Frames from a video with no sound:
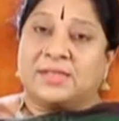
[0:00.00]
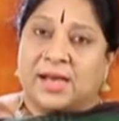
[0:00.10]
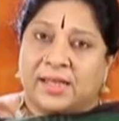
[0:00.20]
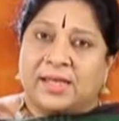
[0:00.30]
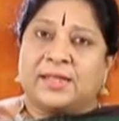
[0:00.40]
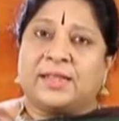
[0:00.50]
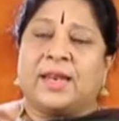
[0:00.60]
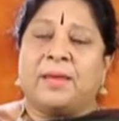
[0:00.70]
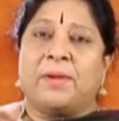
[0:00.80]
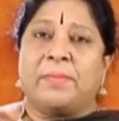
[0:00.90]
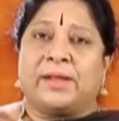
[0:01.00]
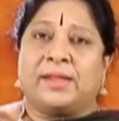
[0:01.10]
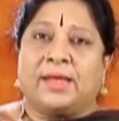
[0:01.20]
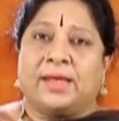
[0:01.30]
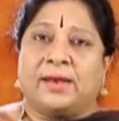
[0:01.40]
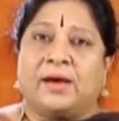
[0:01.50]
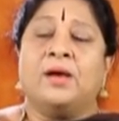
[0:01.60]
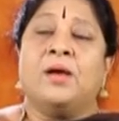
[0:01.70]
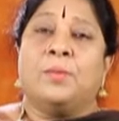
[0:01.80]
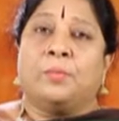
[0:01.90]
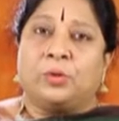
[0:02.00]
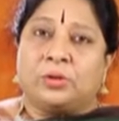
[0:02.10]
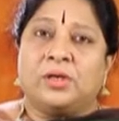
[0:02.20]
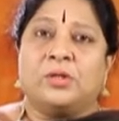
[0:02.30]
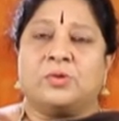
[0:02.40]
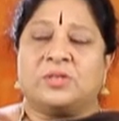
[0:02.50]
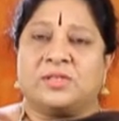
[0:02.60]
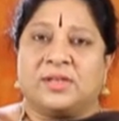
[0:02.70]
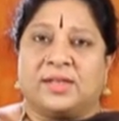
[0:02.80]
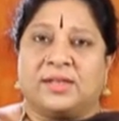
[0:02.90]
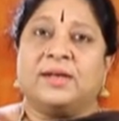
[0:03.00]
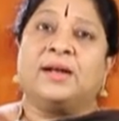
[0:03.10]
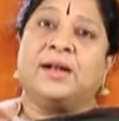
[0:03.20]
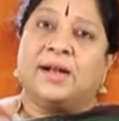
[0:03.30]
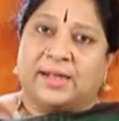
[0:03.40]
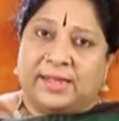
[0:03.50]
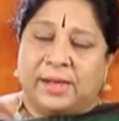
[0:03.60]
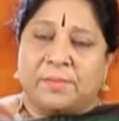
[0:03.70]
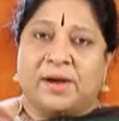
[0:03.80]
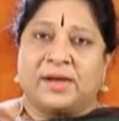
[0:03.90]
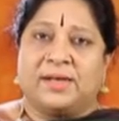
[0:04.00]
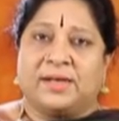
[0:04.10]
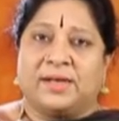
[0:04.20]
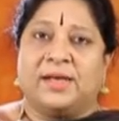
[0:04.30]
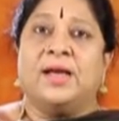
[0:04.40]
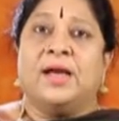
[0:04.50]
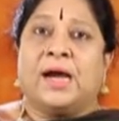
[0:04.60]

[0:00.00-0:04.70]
ஜாதகத்துலேயுமே பார்த்திங்கன்னா புத்திரதோஷ ஜாதகங்கள் அதிகமாக இருக்குது